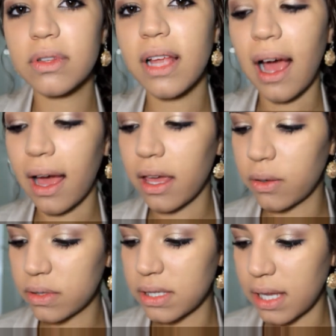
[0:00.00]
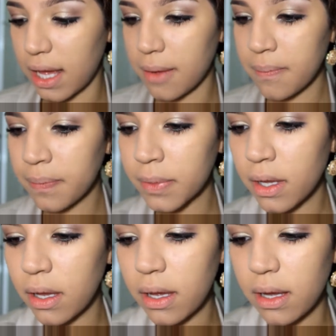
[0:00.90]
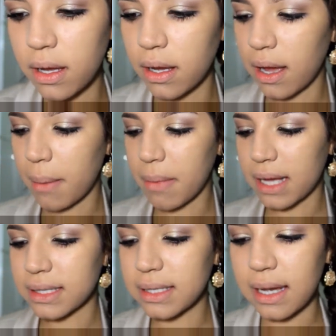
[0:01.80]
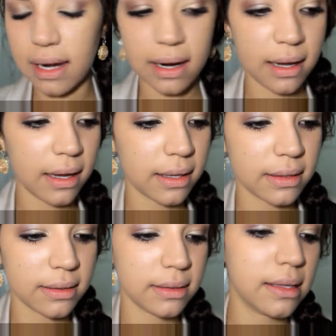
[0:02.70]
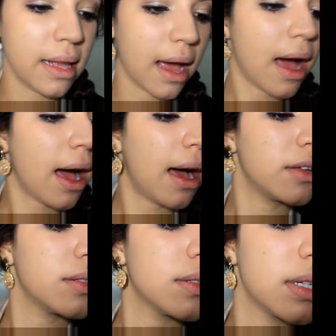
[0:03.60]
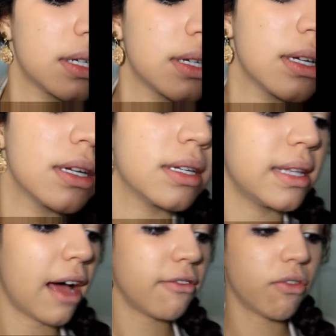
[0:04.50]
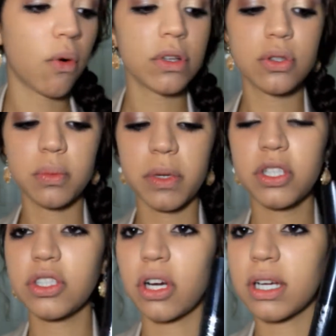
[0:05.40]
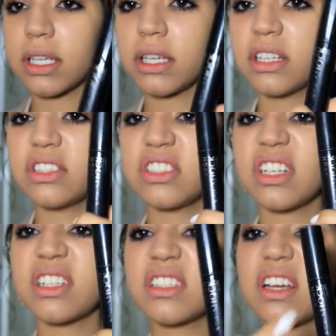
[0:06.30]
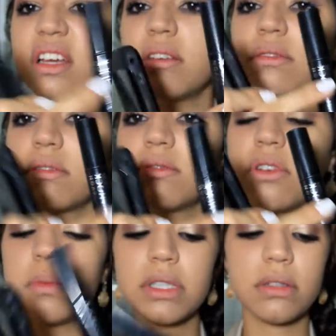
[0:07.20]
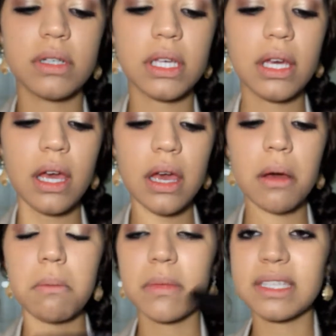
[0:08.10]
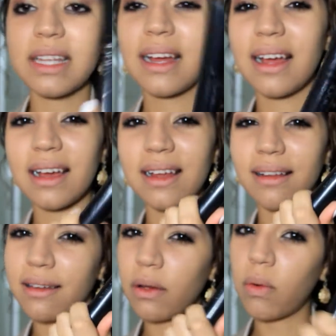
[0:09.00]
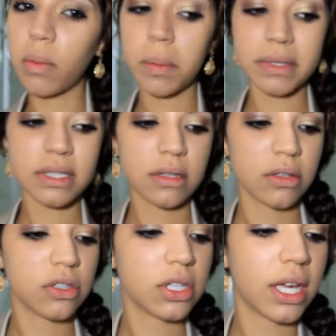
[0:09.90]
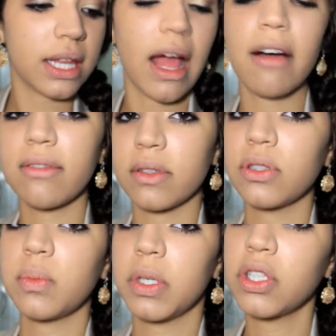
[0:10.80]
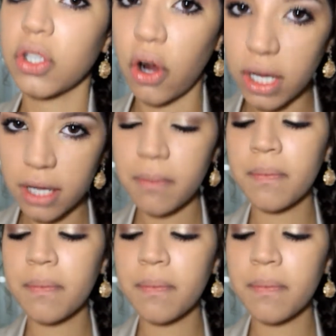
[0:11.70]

tá? Eu usei ah, a máscara da, da Avon, a Super Choque, já saiu o nomezinho aqui, mas é aquela que eu amo bastante, que é da Avon, Super Choque.